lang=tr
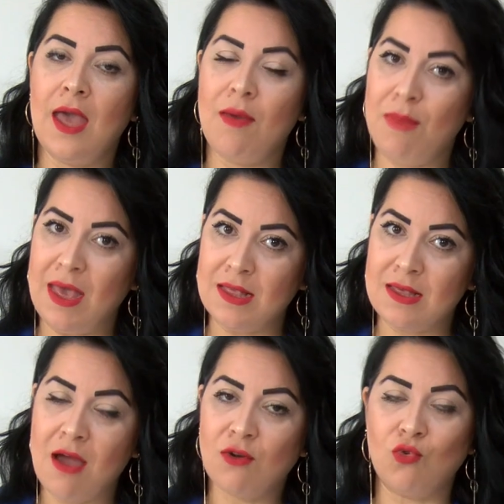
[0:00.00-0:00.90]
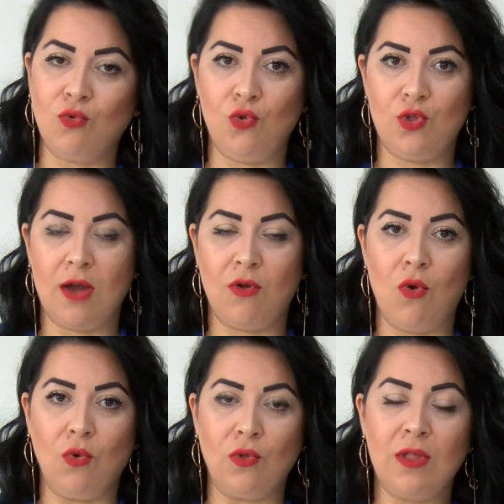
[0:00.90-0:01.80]
hem benzer kuruluşlar,
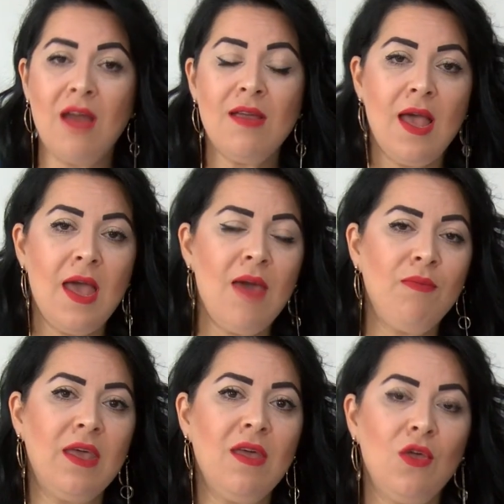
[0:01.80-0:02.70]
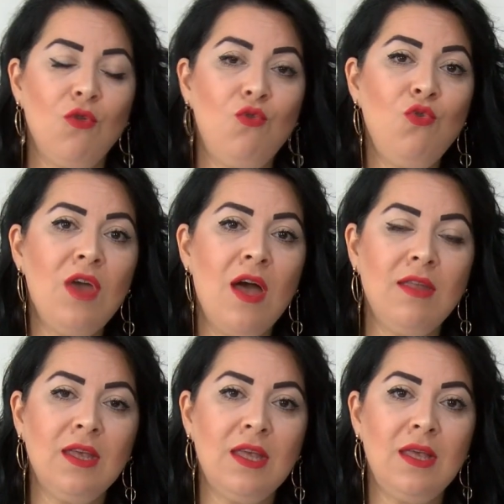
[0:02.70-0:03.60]
örgütler hem de
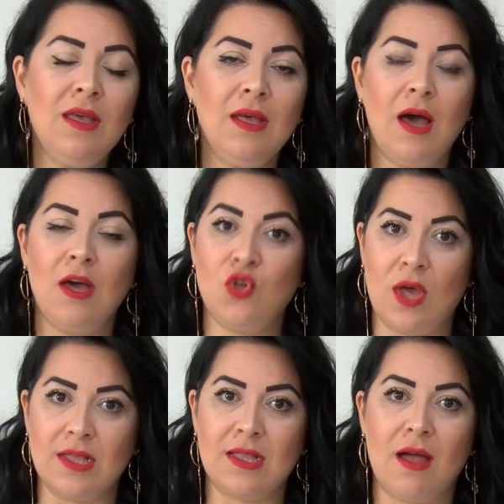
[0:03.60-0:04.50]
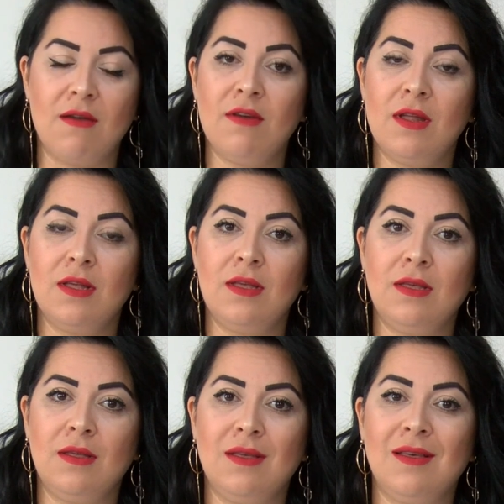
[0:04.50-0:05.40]
dünyadaki ajanslar,
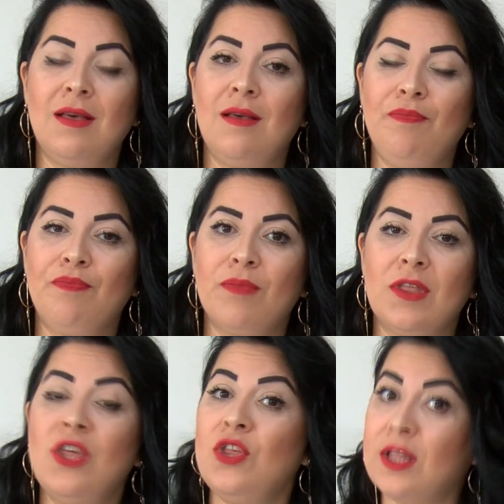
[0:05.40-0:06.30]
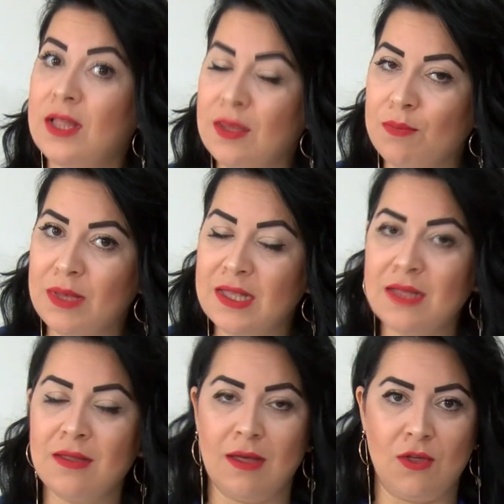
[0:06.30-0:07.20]
e, çeşitli
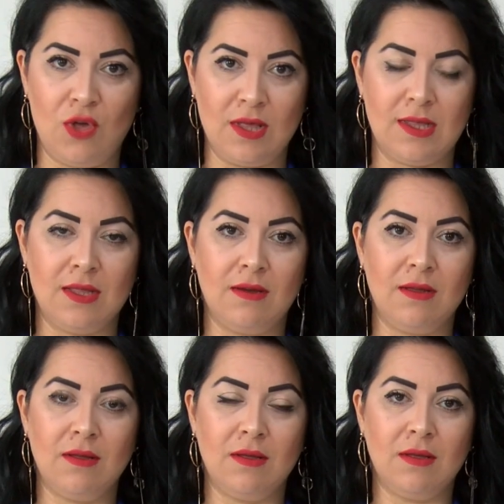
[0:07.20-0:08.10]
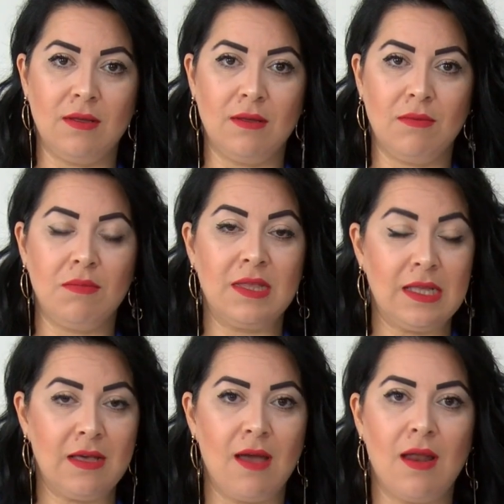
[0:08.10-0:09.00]
basın ajansları, e,
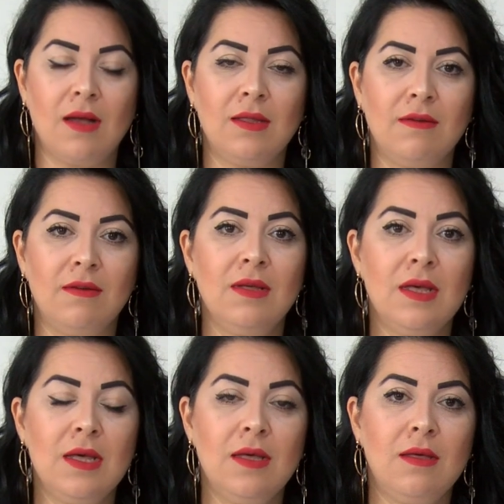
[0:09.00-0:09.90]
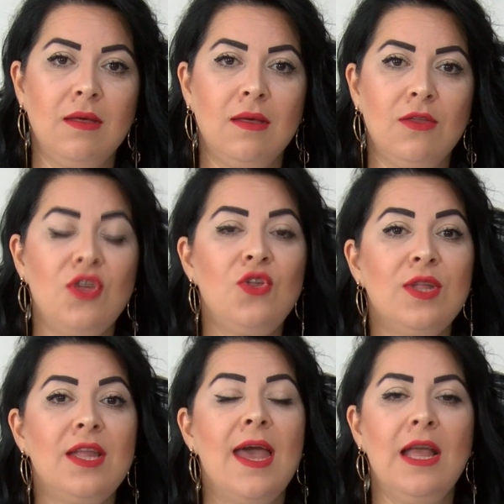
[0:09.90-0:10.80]
basın kaynakları, e,
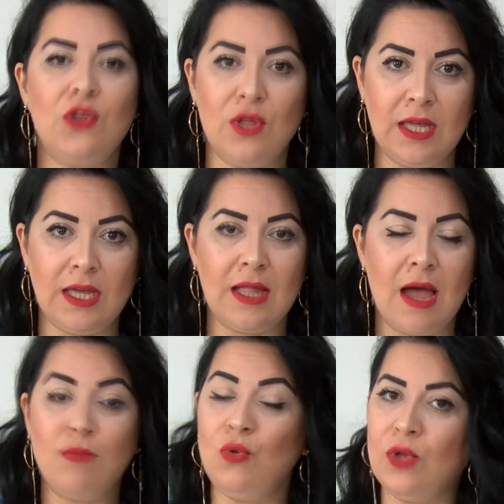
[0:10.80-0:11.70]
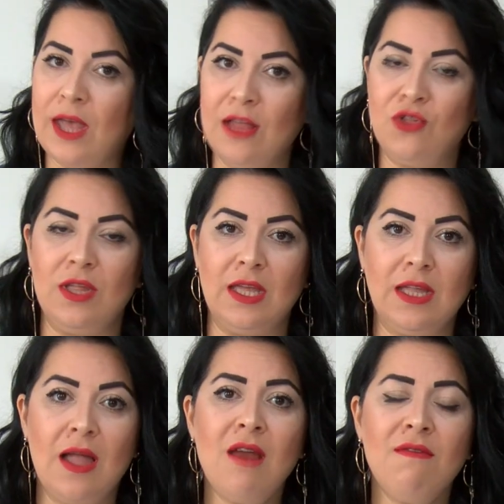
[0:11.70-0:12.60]
çeşitli elçilikler, büyük
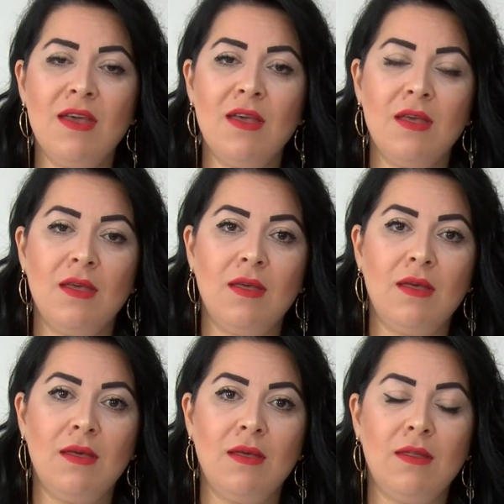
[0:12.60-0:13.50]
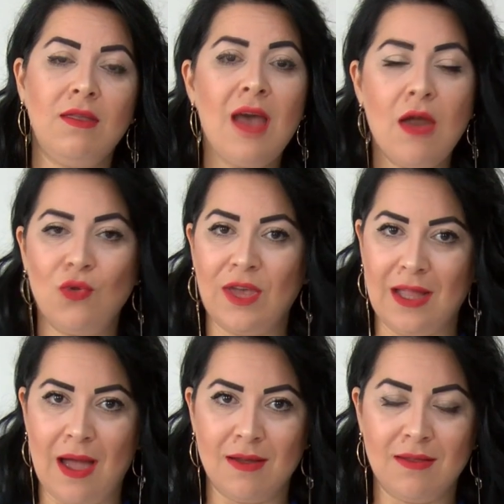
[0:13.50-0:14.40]
elçilikler ve diğer
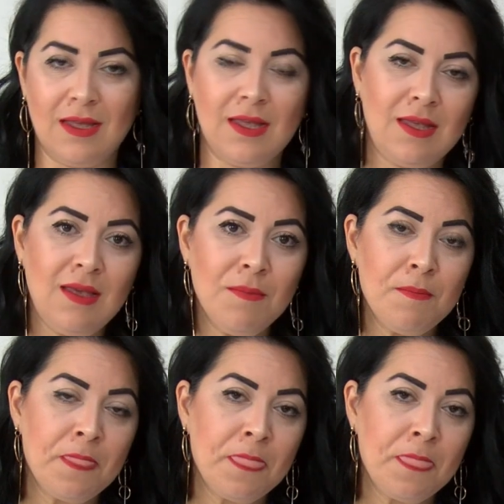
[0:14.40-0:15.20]
ülkelerdeki